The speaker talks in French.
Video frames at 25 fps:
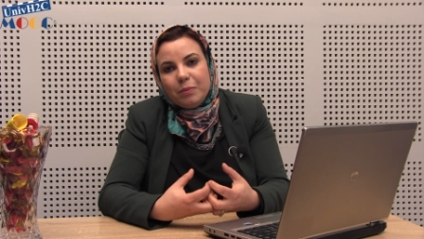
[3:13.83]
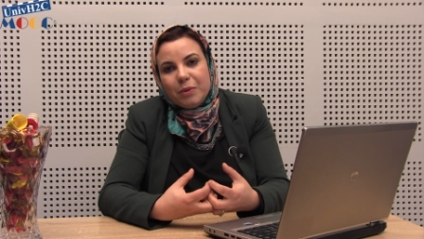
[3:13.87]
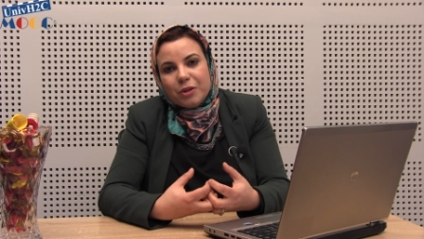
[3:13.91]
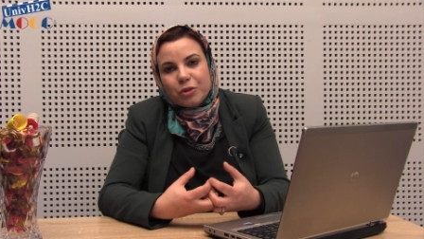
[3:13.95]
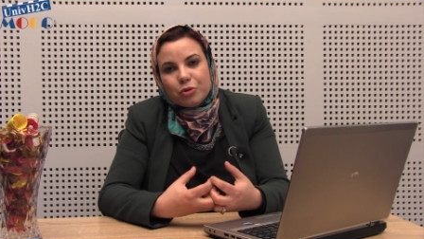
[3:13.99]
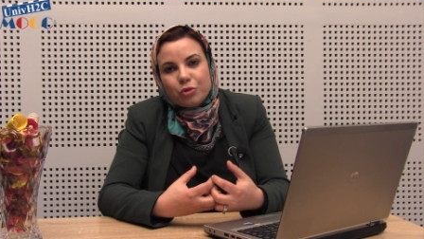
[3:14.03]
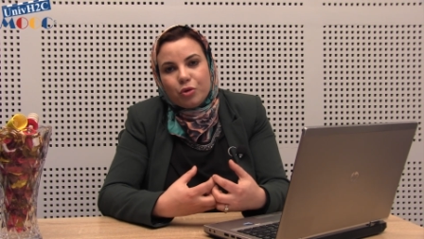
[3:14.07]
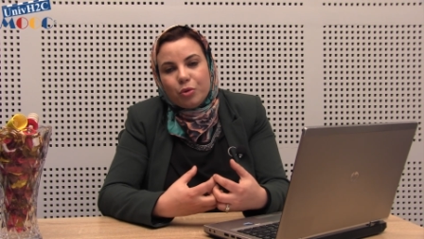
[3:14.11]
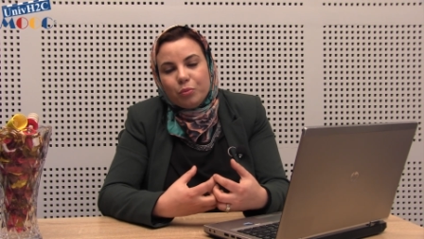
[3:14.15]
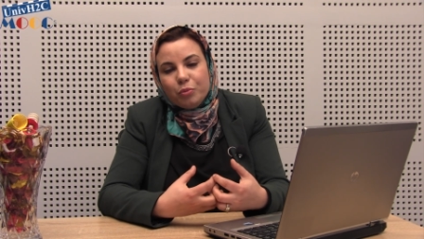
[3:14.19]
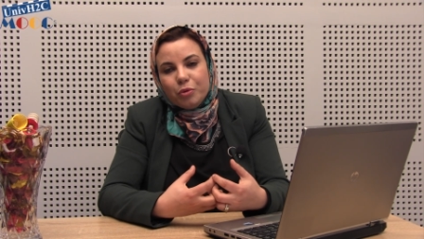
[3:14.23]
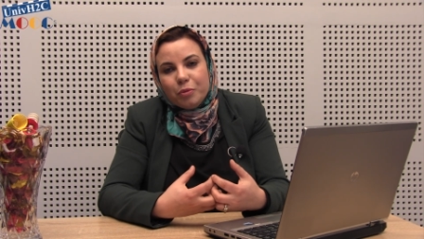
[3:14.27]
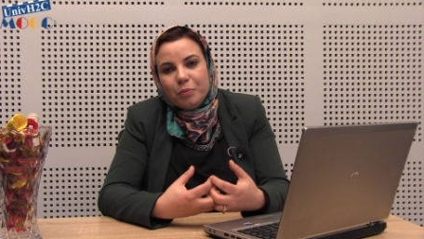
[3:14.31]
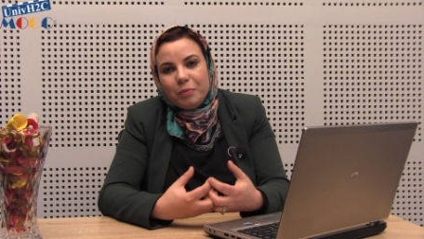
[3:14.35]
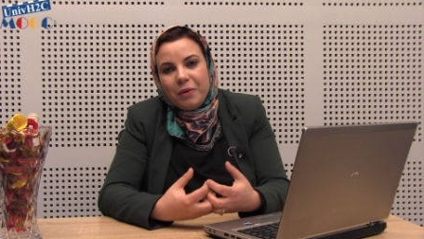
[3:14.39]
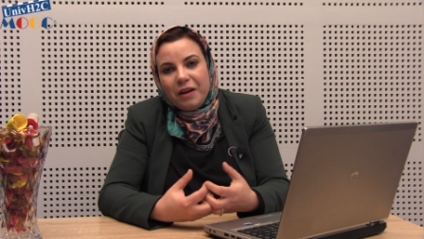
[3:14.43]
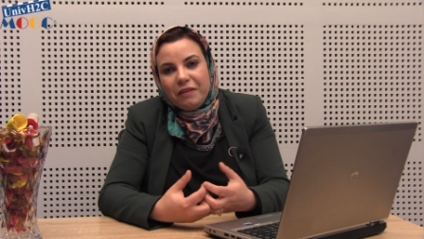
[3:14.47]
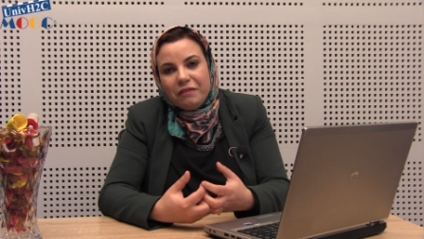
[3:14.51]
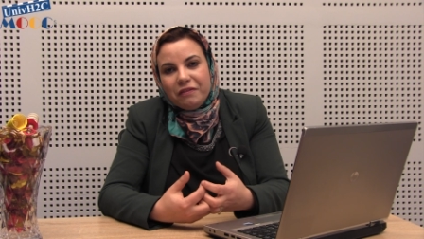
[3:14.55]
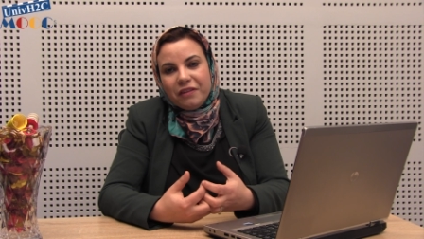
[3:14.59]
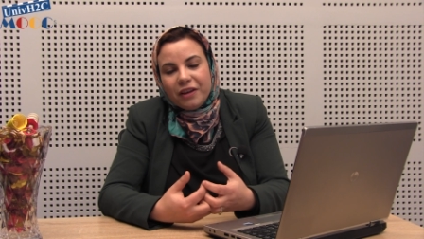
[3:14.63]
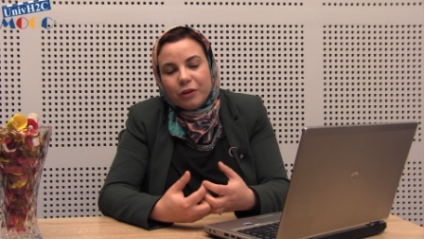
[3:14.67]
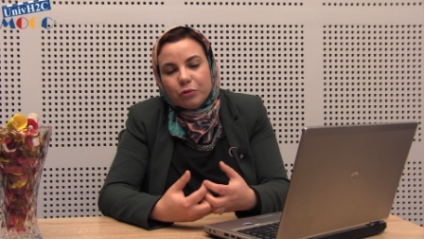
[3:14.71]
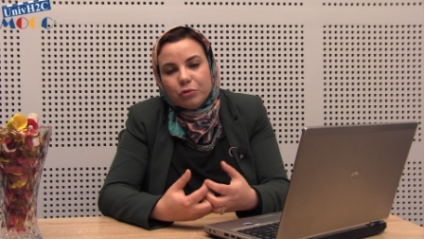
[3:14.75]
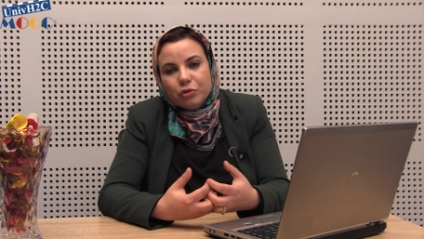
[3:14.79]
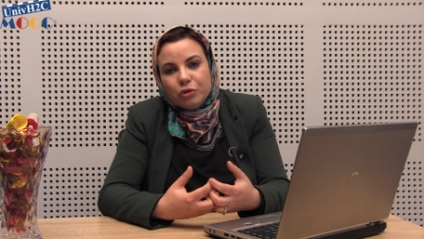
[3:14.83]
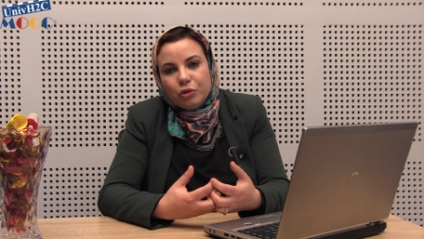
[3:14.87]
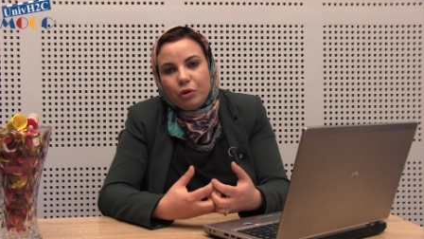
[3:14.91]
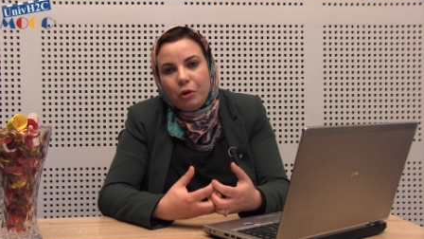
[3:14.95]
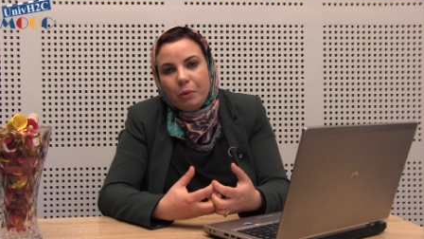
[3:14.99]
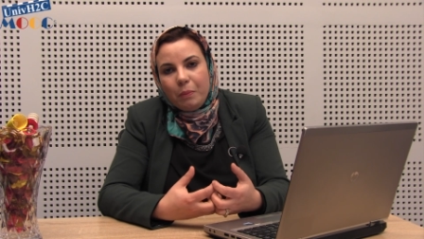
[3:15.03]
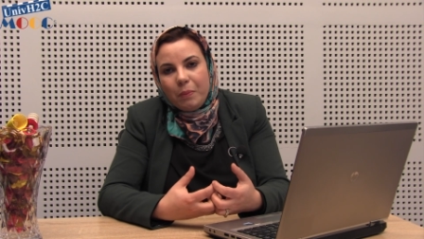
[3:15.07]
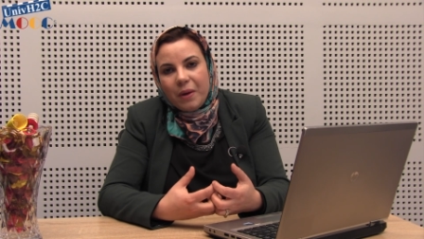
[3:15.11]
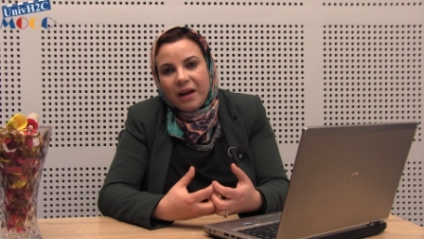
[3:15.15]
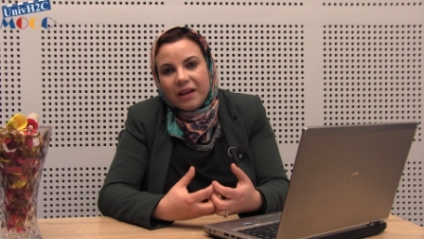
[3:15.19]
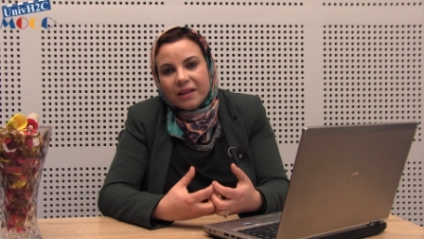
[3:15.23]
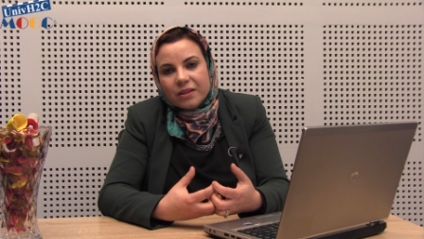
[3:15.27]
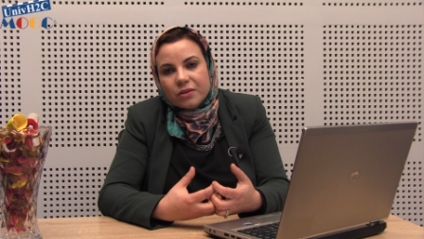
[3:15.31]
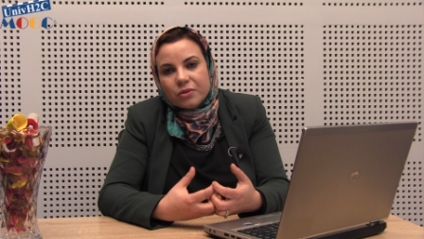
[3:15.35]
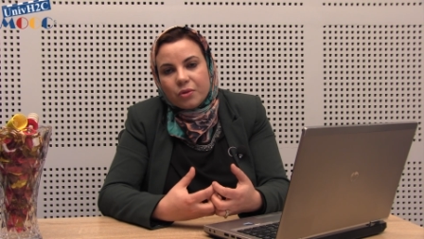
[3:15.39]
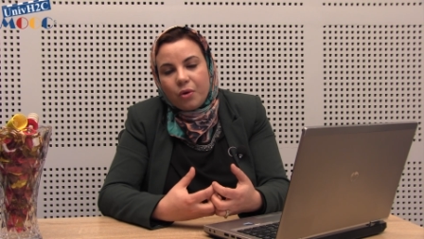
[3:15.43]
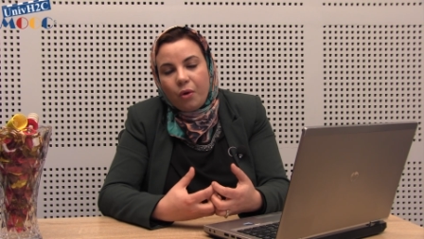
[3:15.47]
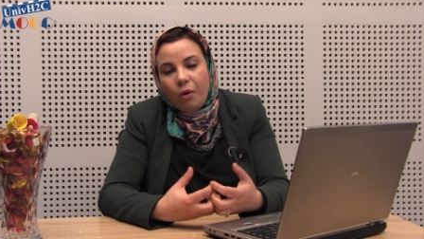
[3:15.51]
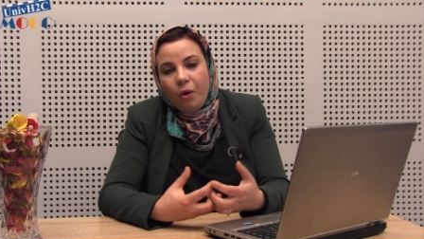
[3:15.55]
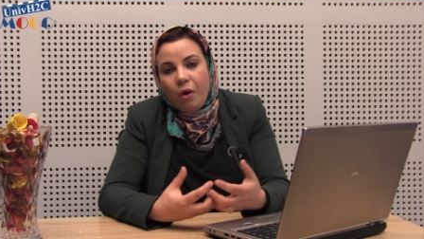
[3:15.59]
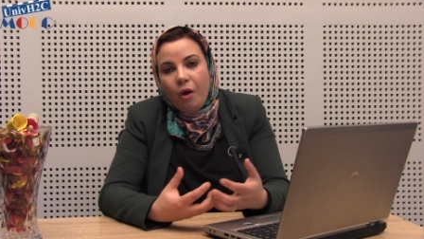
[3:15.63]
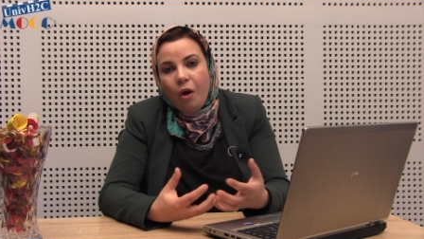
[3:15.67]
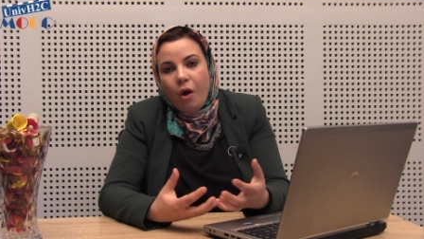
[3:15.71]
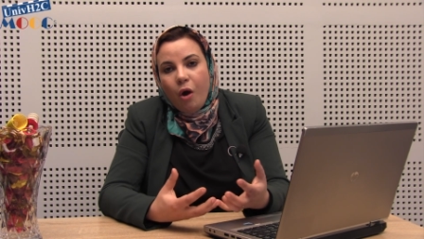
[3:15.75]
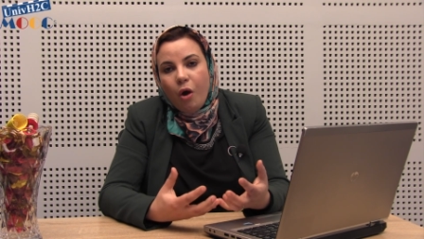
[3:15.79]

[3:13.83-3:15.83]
Parce qu'on ne peut pas faire une comparaison